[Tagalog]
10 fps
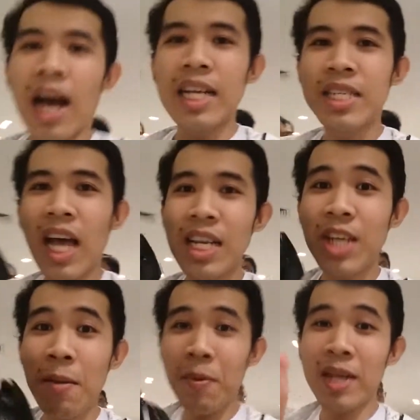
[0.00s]
At saka
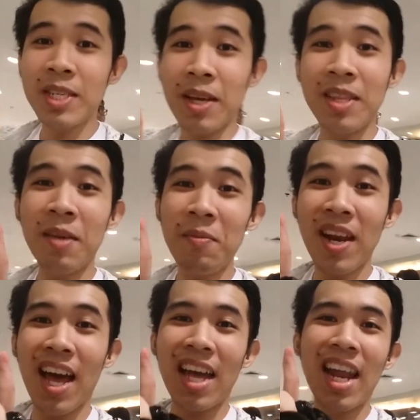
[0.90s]
syempre, sa so, hindi
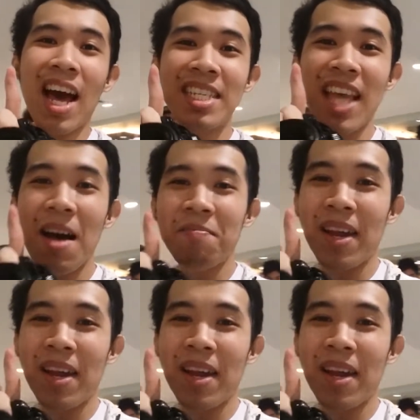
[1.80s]
pinaka nakasang